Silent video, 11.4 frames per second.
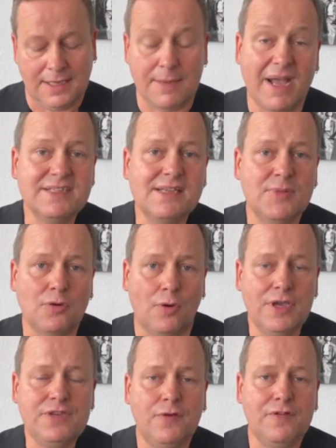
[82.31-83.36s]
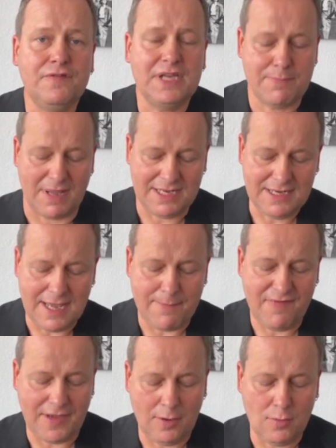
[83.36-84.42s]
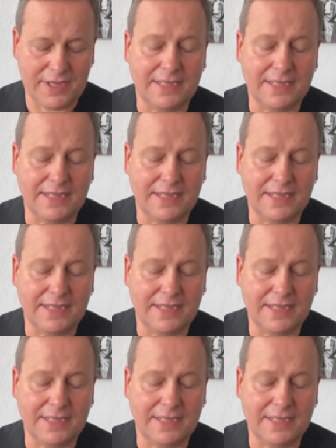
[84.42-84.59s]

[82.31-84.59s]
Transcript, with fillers: Gemeinsam mit euch wollen wir die Berliner Empfehlungen